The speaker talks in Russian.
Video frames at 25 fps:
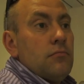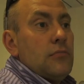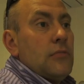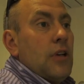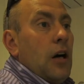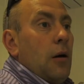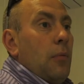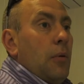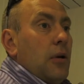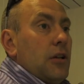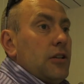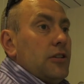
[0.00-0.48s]

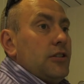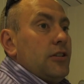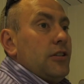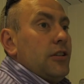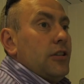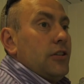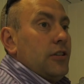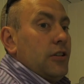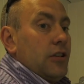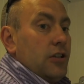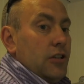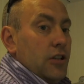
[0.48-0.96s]

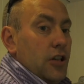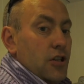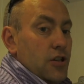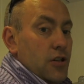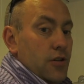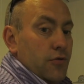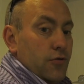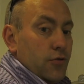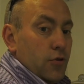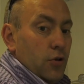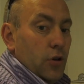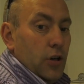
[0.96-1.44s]
Обалденные
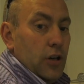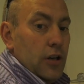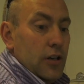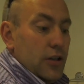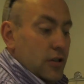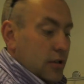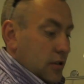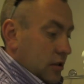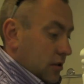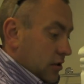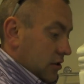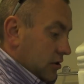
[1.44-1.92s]
даже в
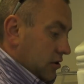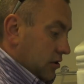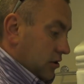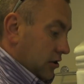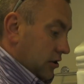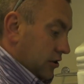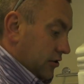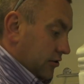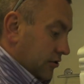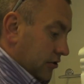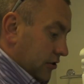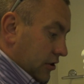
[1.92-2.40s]
туалете.
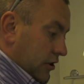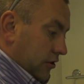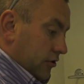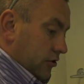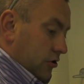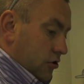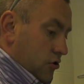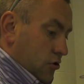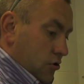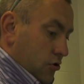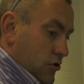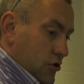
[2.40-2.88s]
Не знаю
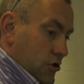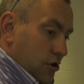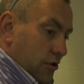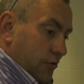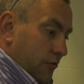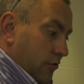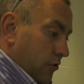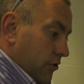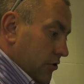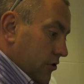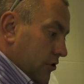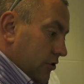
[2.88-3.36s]
за счет
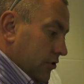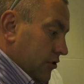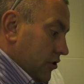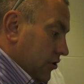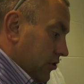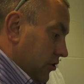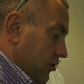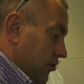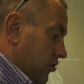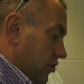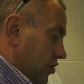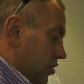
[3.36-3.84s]
чего они
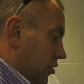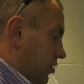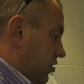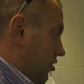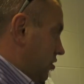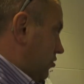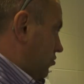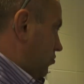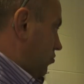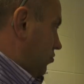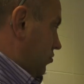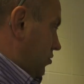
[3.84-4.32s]
здесь,
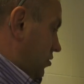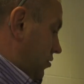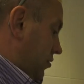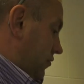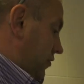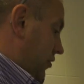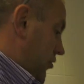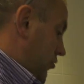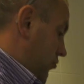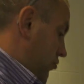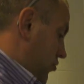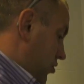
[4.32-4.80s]
никаких тут
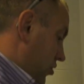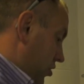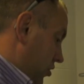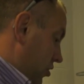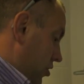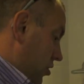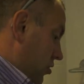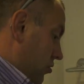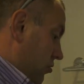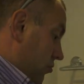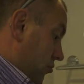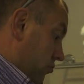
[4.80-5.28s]
вонючек
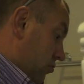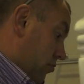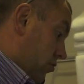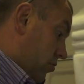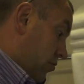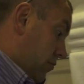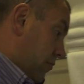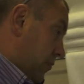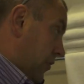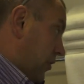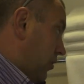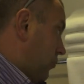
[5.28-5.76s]
нету,
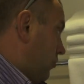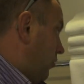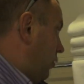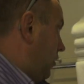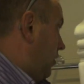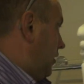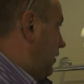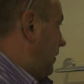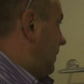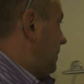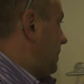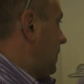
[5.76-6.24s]
но
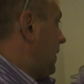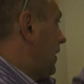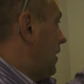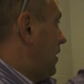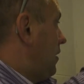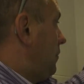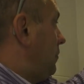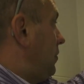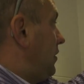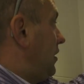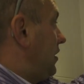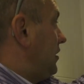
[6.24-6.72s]
прикольно.
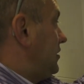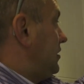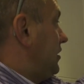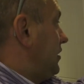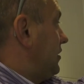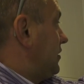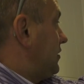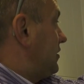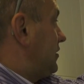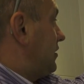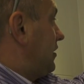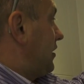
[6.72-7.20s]

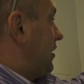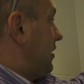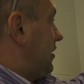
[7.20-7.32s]
Полотенце.